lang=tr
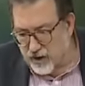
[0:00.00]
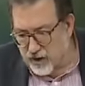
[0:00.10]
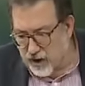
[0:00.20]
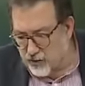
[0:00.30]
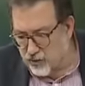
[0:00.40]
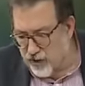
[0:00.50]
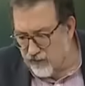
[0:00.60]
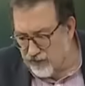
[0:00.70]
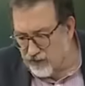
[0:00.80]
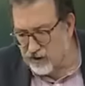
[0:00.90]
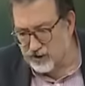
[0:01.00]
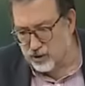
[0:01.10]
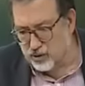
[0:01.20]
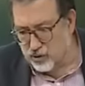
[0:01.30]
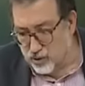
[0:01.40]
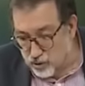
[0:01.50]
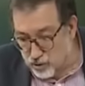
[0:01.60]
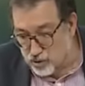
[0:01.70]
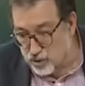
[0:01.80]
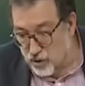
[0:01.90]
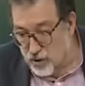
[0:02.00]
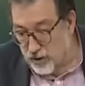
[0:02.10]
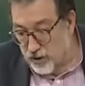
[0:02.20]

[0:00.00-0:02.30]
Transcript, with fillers: E, Haldun Beyefendi'ye teşekkür ediyoruz.